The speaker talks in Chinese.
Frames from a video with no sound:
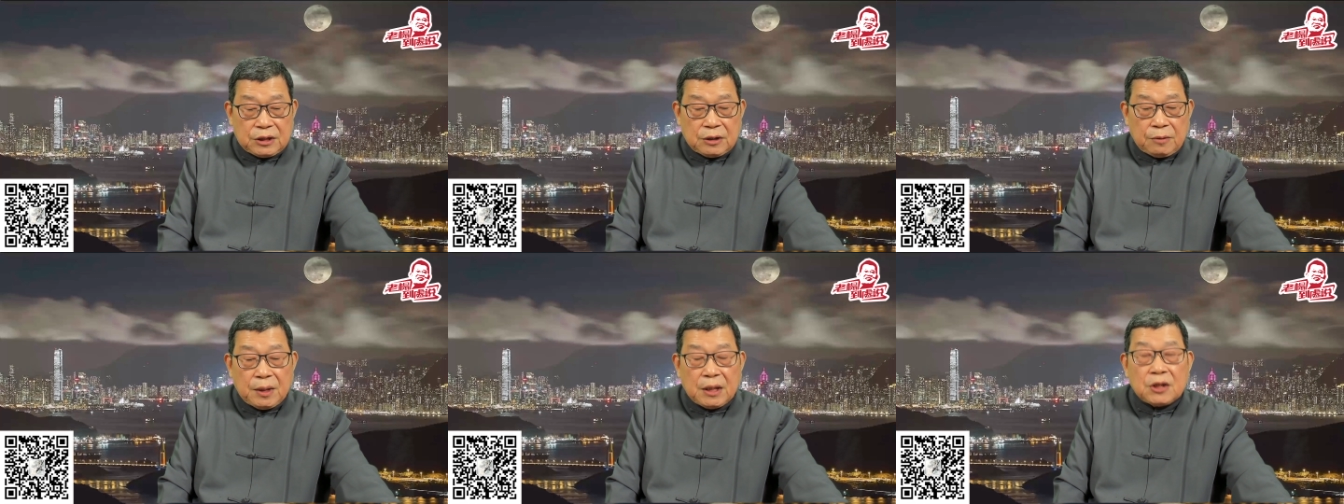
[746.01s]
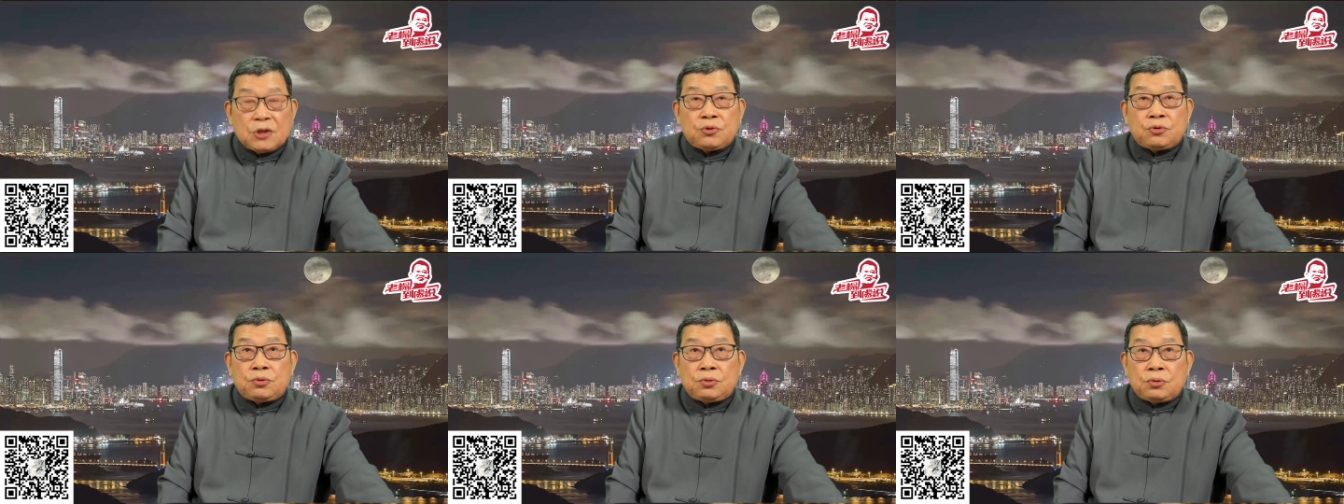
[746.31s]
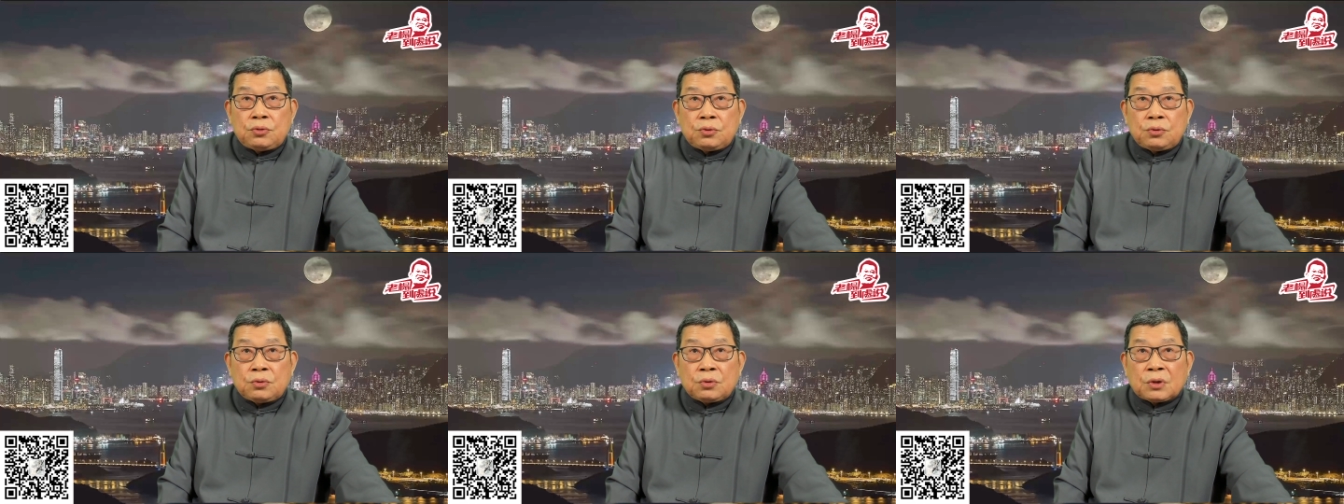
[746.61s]
经面临
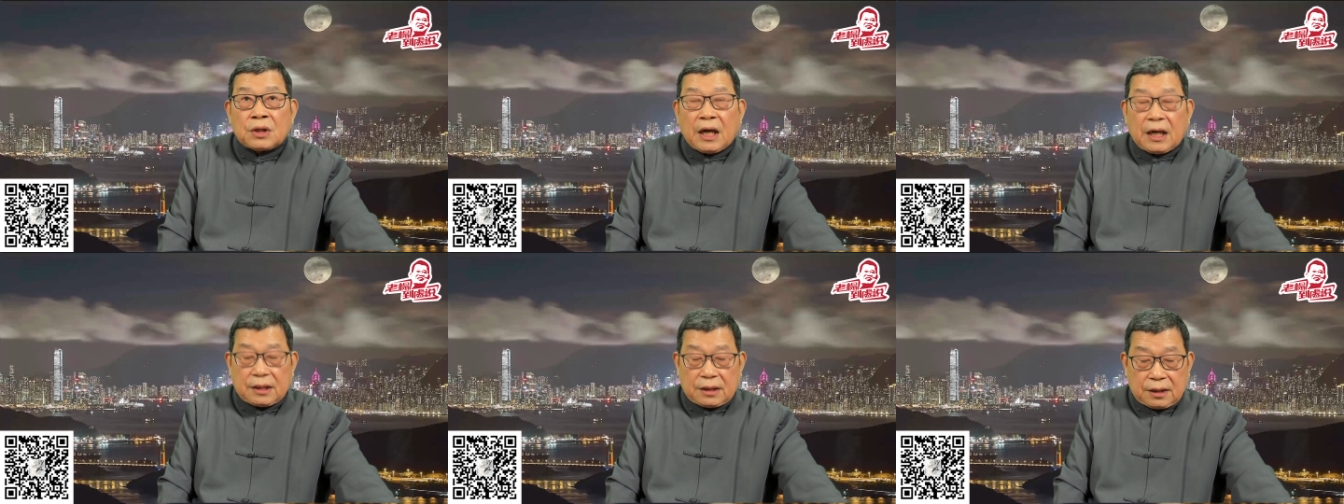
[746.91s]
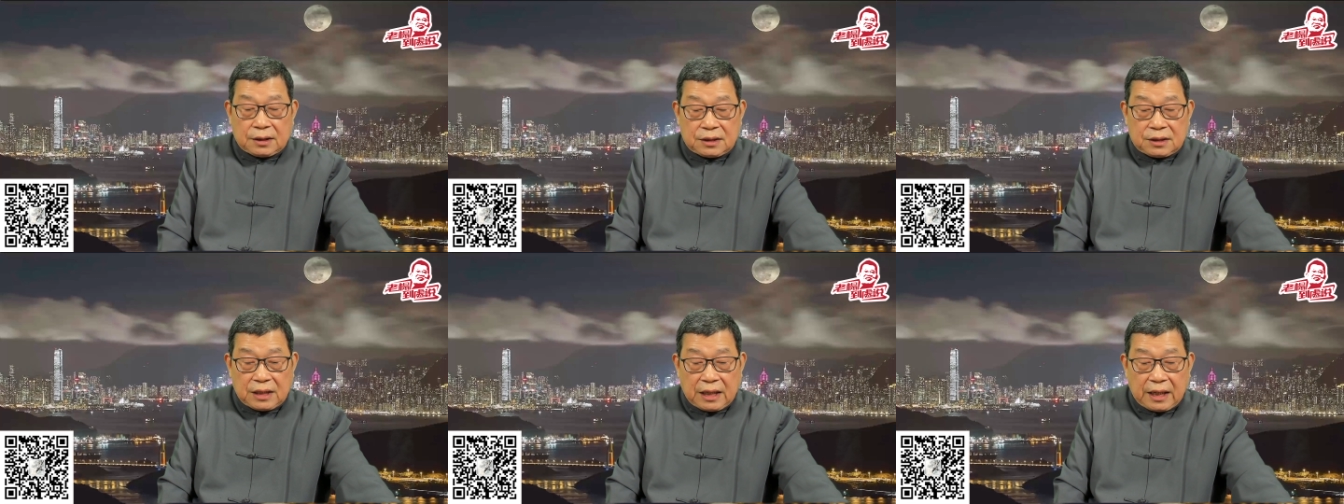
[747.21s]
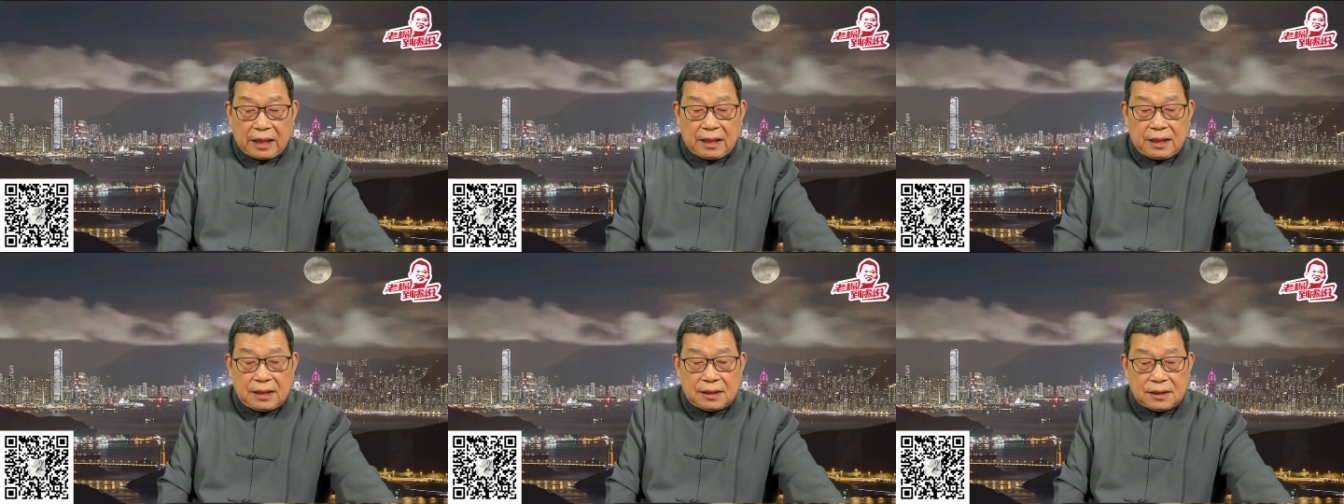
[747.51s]
巨大的
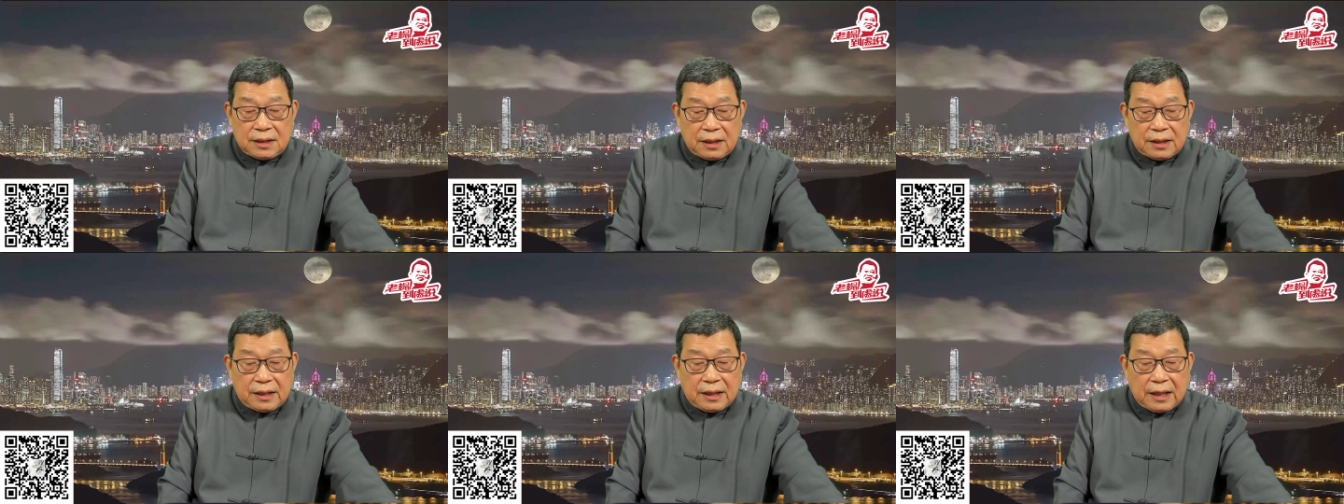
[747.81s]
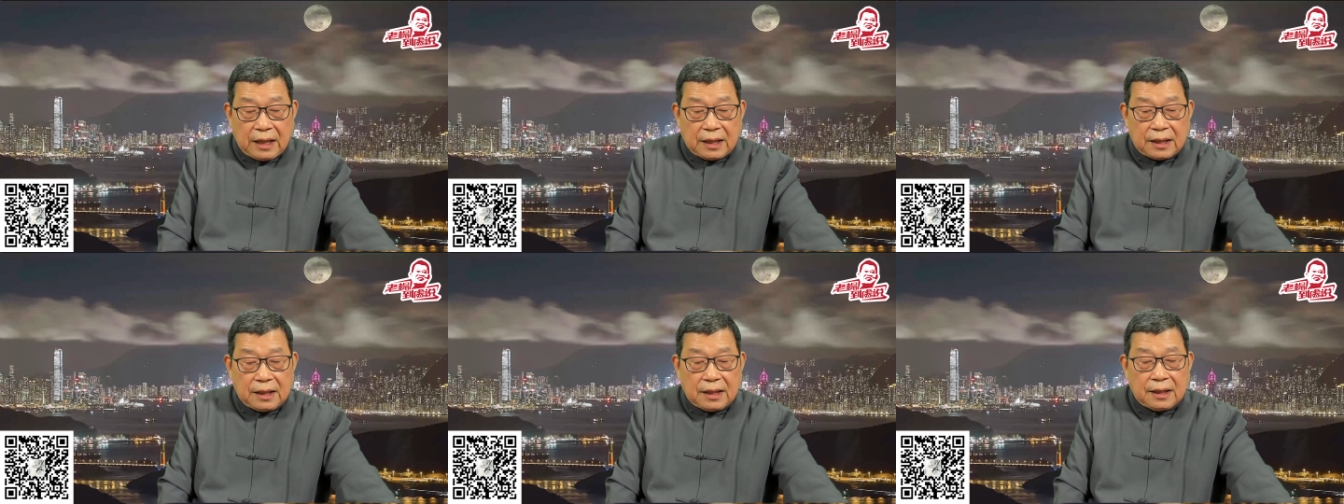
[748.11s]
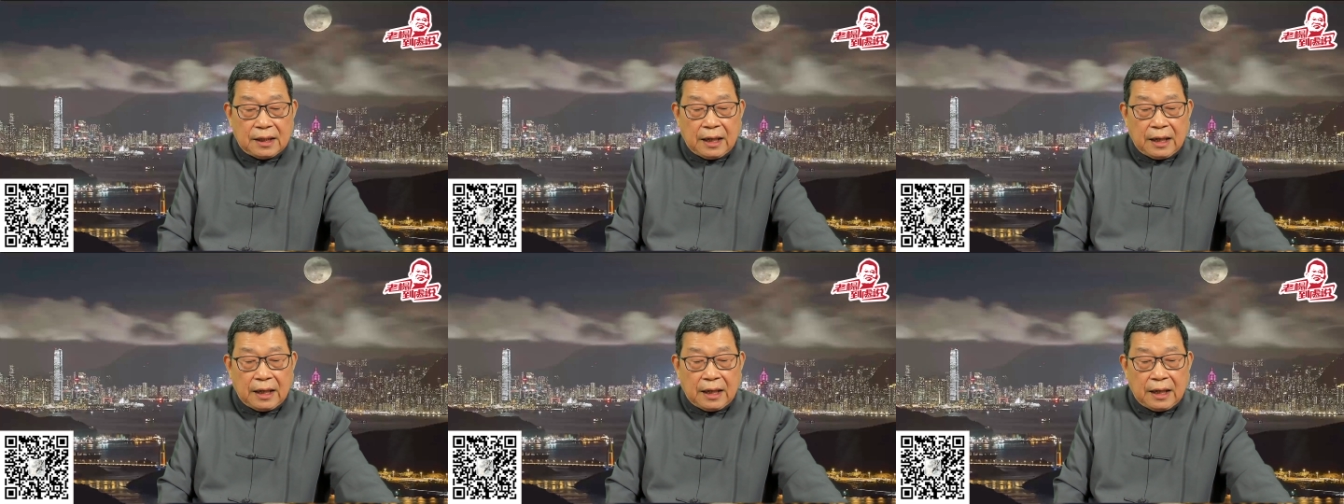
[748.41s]
财政的压力，